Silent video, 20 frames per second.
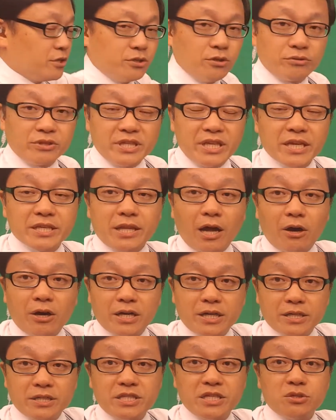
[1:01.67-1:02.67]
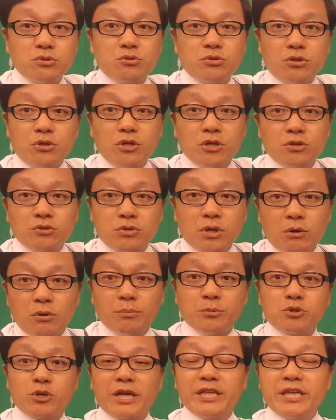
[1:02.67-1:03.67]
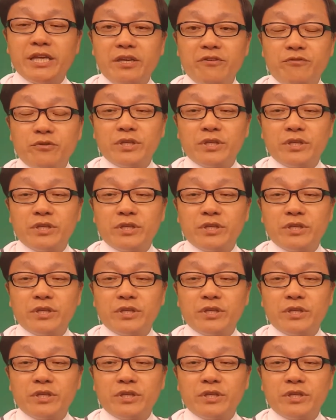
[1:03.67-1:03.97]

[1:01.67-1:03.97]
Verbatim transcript: 用电脑合进去，所以我们穿的衣